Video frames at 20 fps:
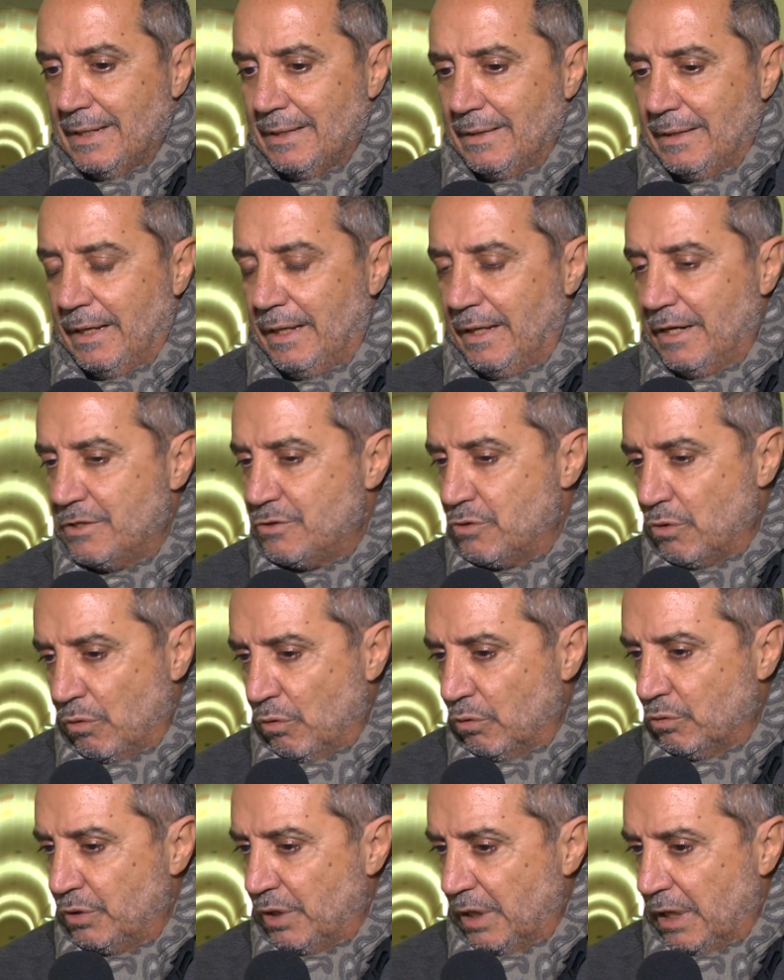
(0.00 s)
nei
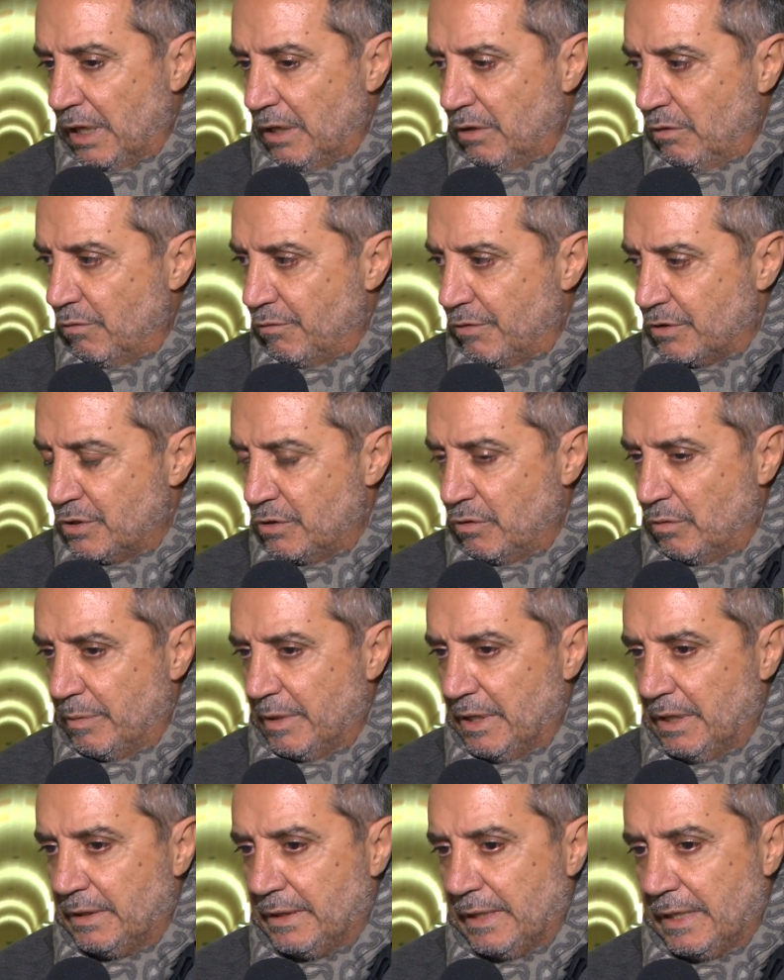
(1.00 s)
resoconti che io facevo
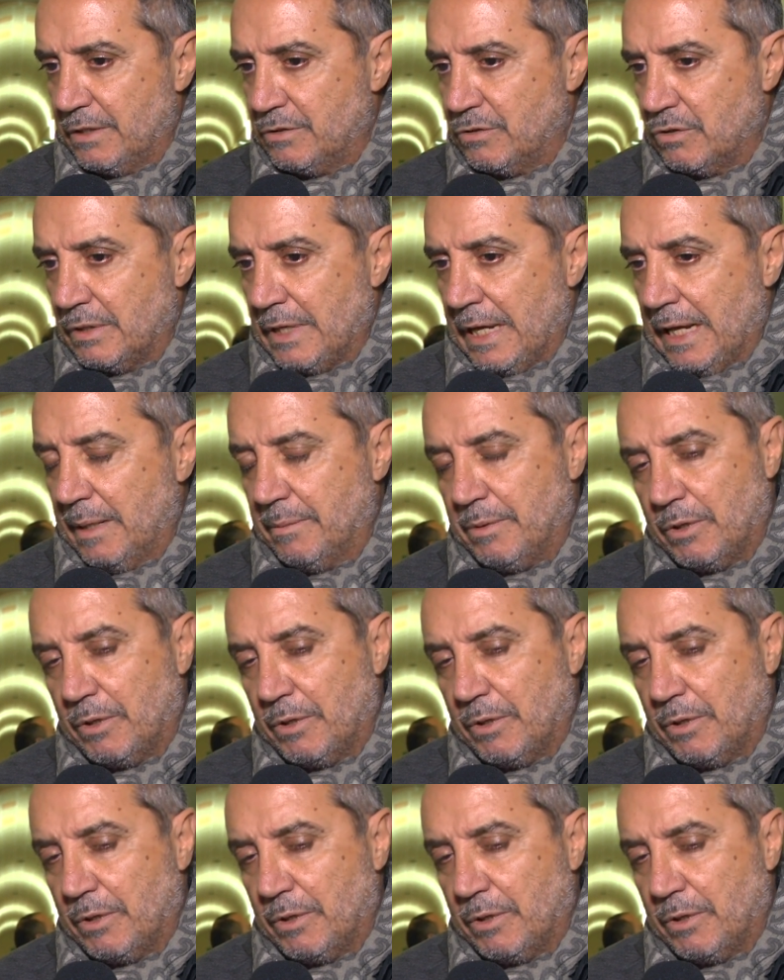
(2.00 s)
per il telegiornale,